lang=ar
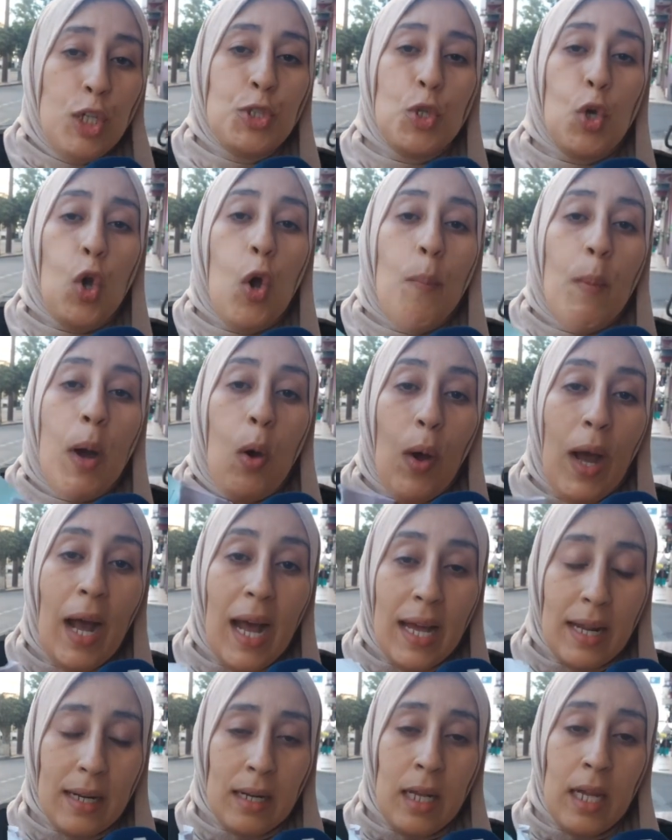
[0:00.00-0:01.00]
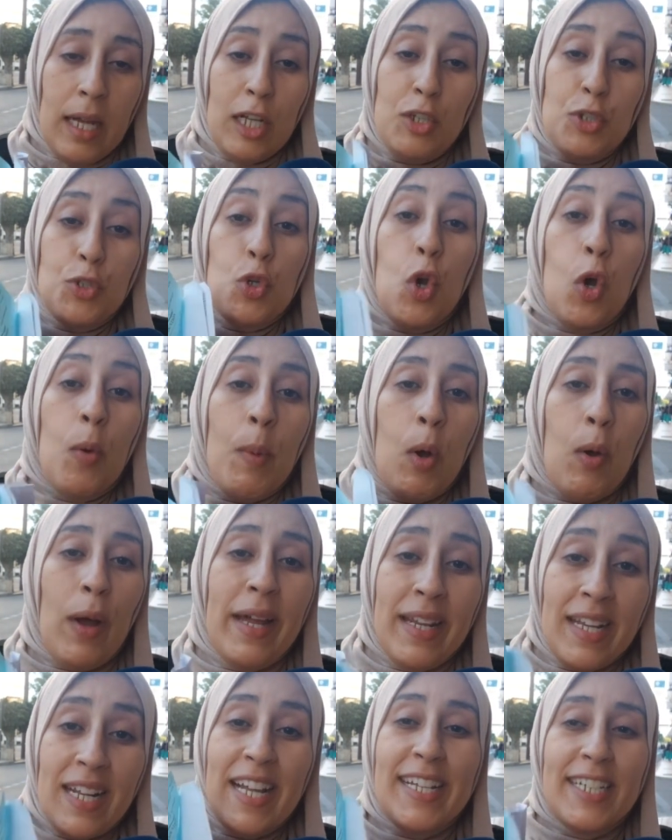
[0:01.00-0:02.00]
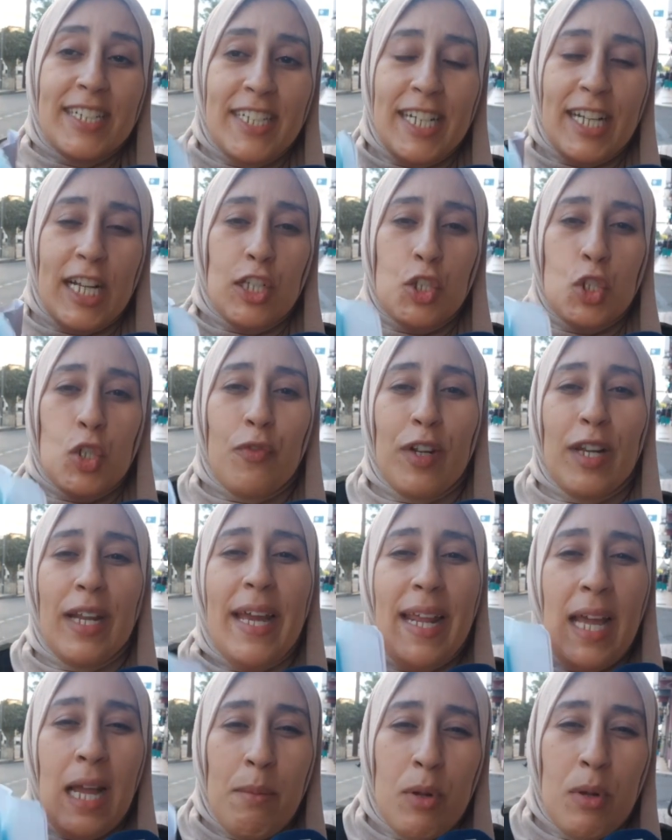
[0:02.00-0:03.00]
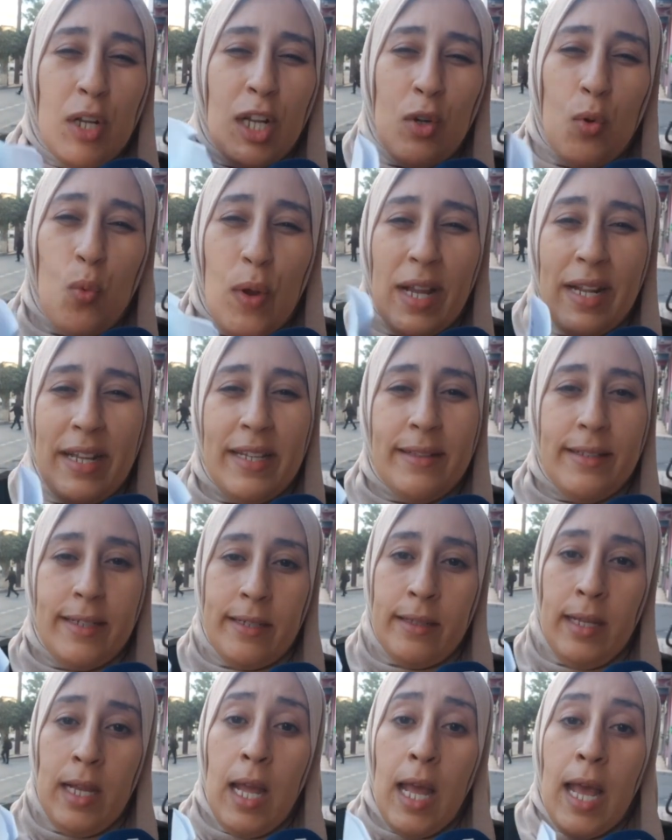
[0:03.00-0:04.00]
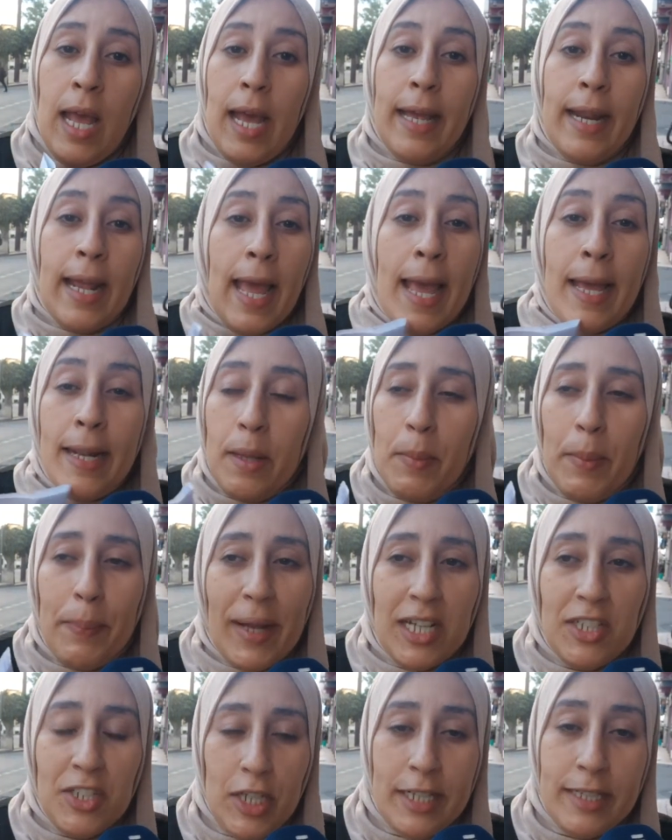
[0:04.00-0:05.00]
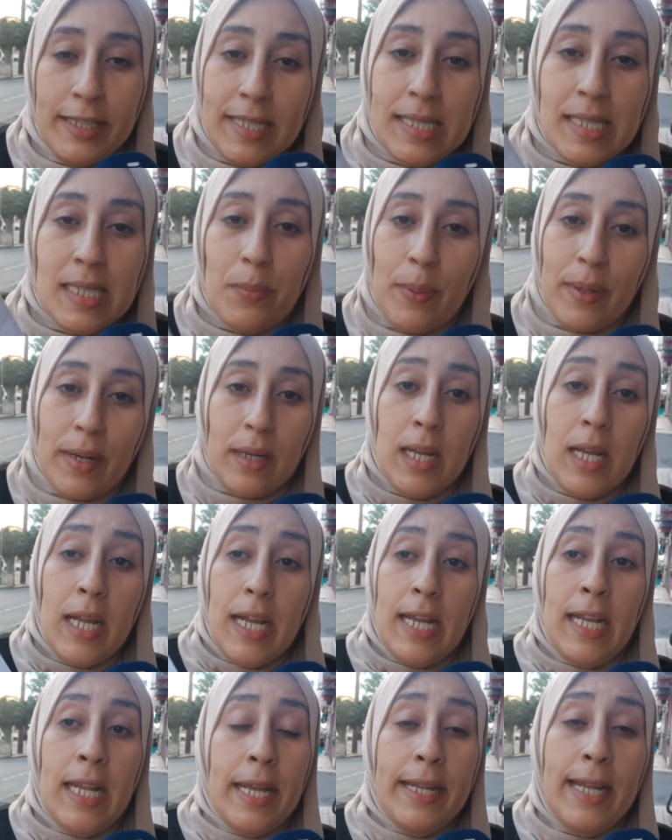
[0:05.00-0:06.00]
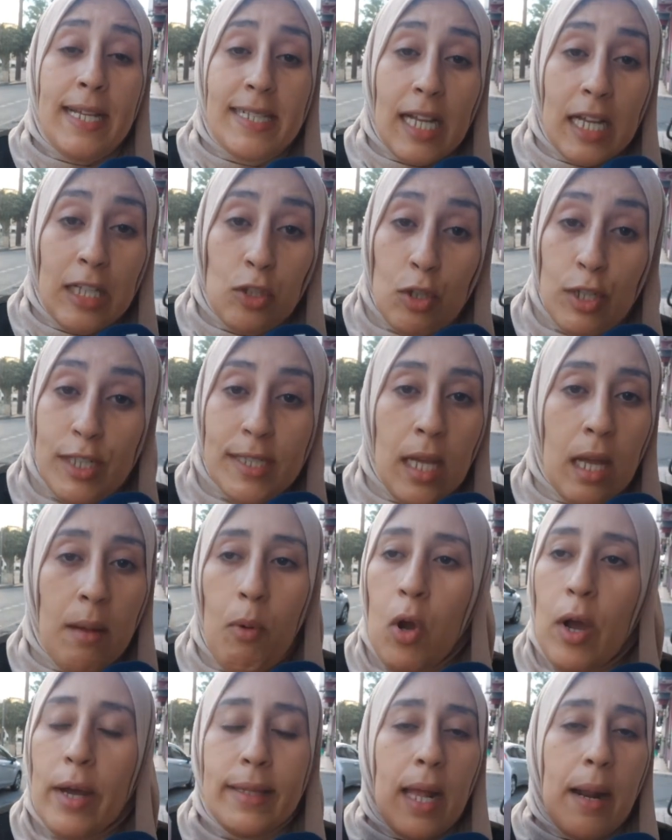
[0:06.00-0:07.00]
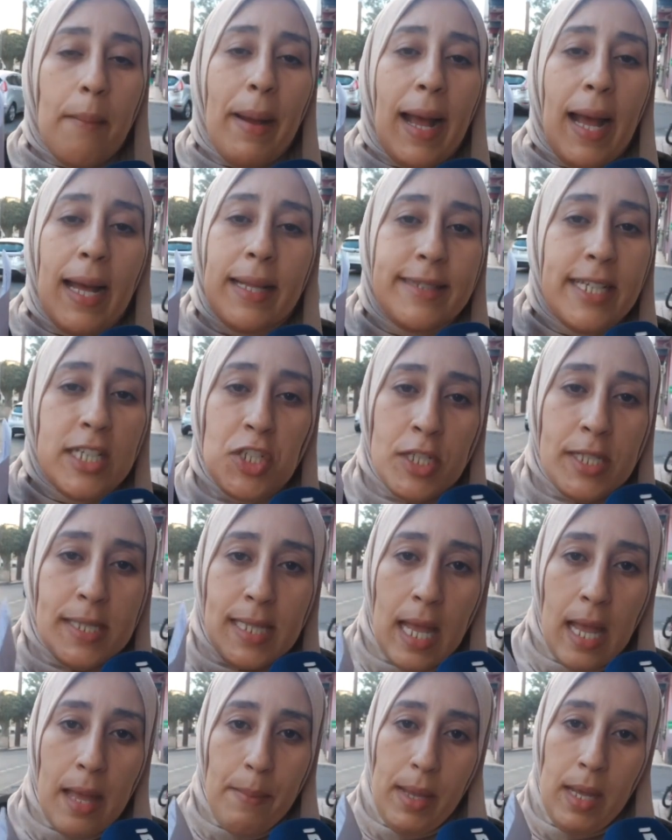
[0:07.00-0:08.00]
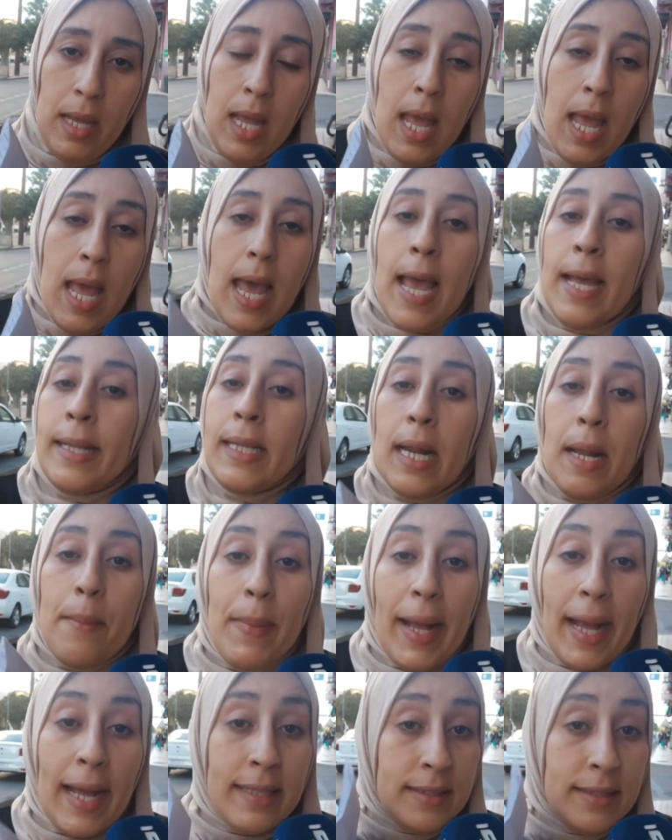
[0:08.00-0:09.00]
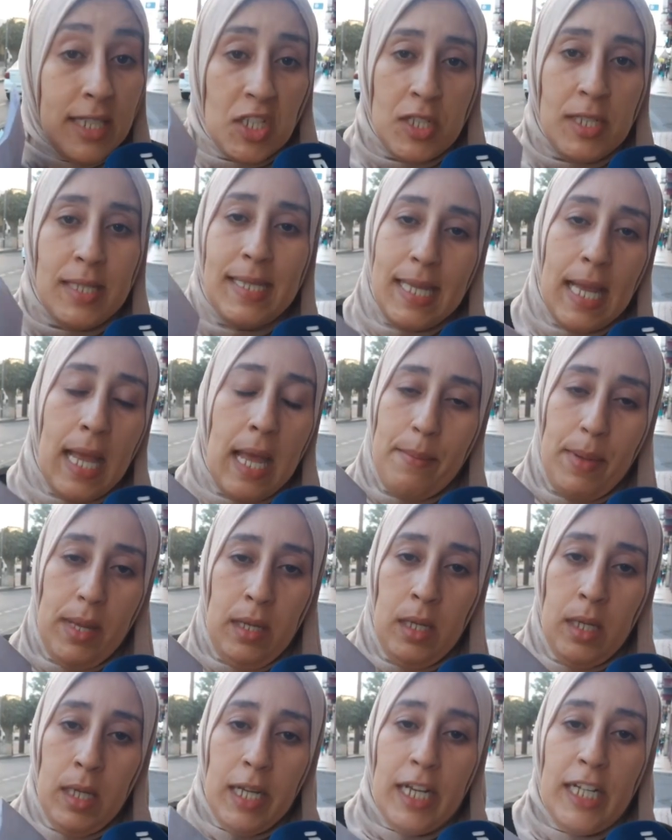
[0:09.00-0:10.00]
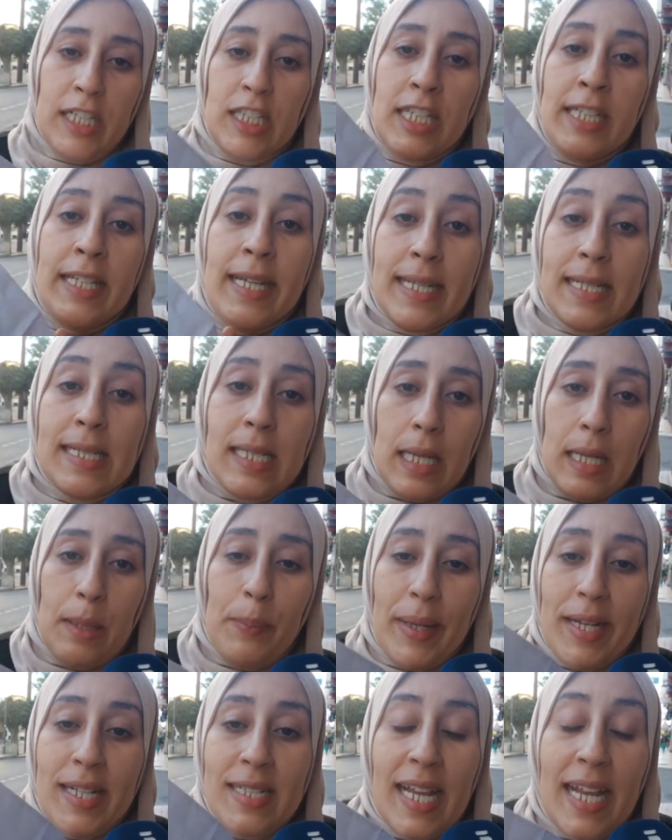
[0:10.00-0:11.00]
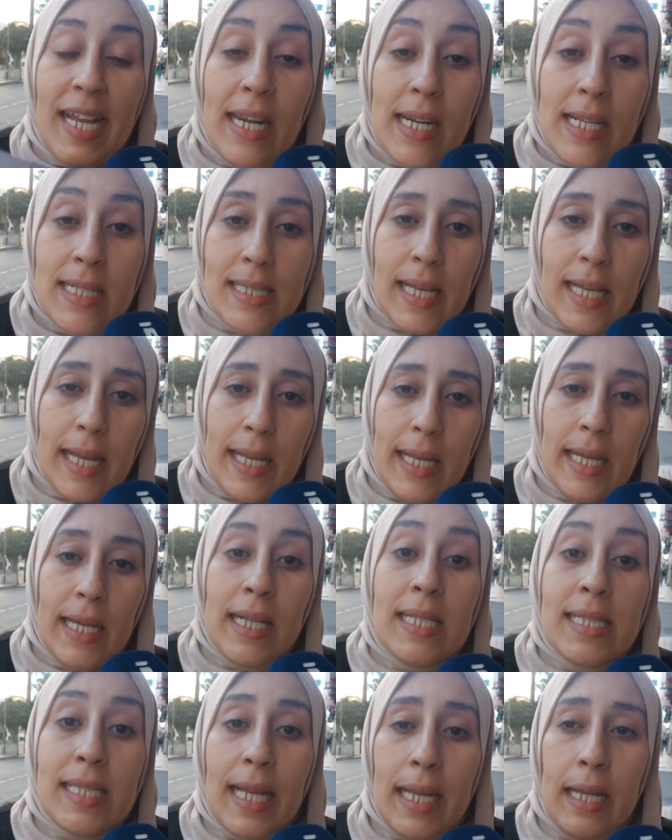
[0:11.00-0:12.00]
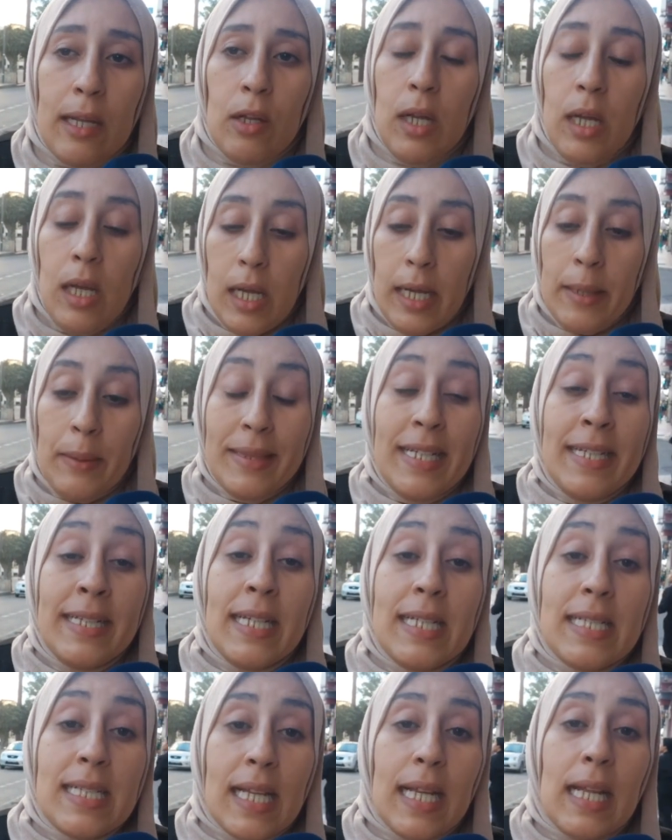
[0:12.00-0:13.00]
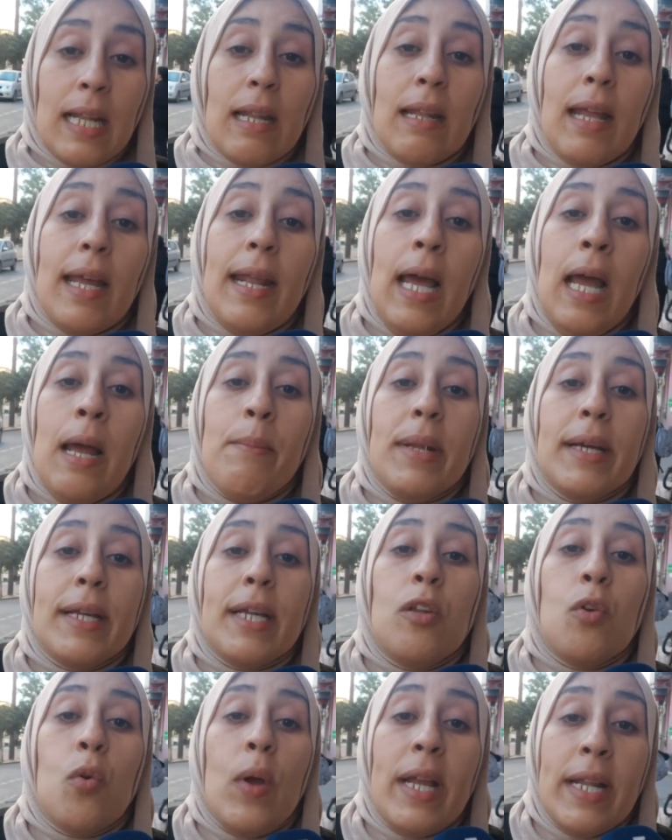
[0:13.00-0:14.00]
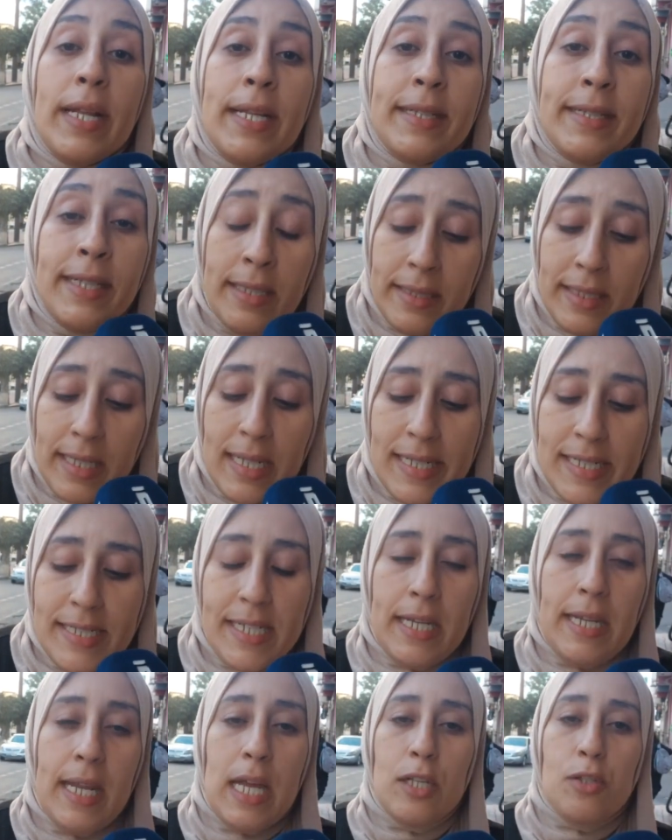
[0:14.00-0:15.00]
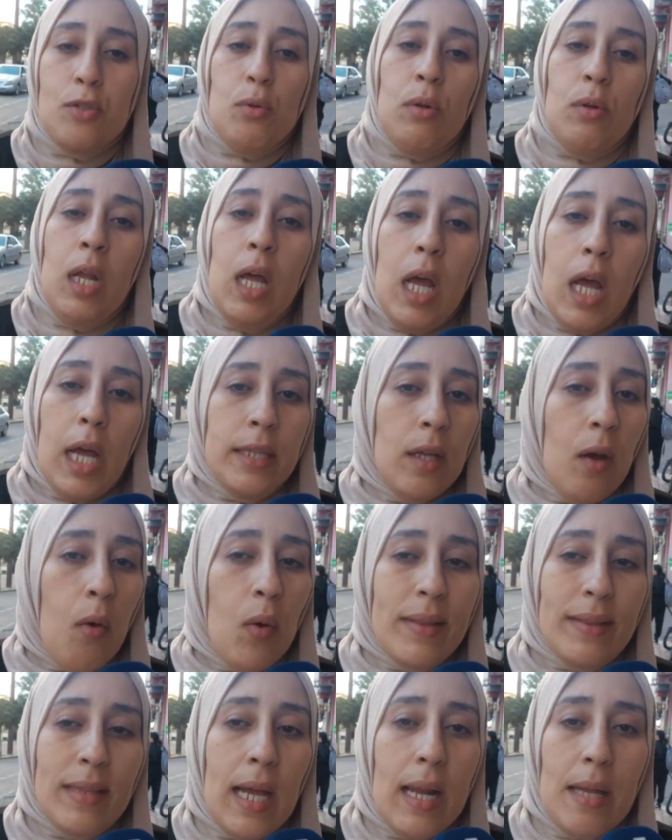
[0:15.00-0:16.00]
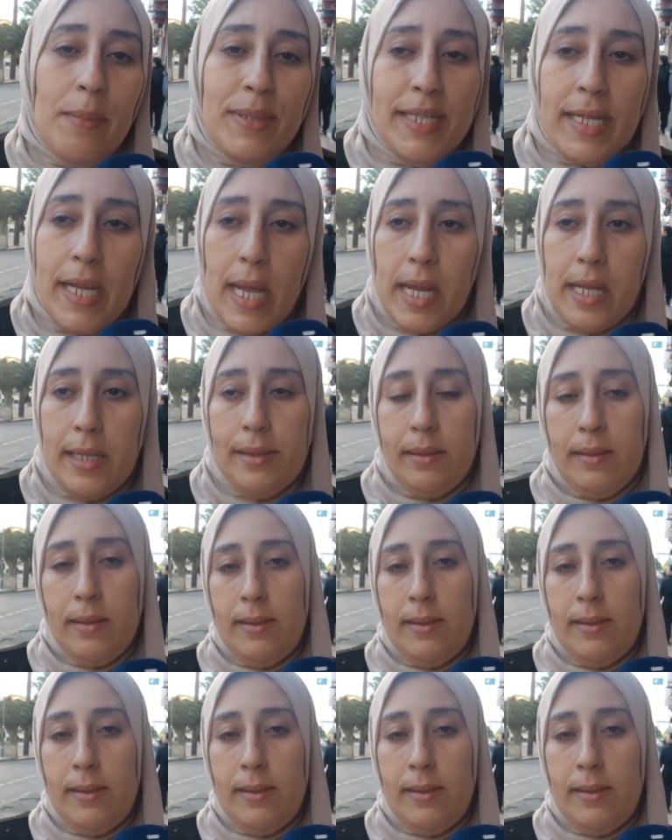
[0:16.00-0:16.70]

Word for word: حشومه وعار حشومه وعار الا كنتي كتشوف الله يرحم لك الوالدين راه انا ما بقاش عندي الصبر الا ناس قدروا يسامحوا انا راه ما قاداش نسامح انا راه ما قاداش نسامح عطيني رزقي بغيت غير رزقي رزقي عطيني رزقي الله يرحم لك الوالدين دير لك تنازل هذا هو الطلب ديالي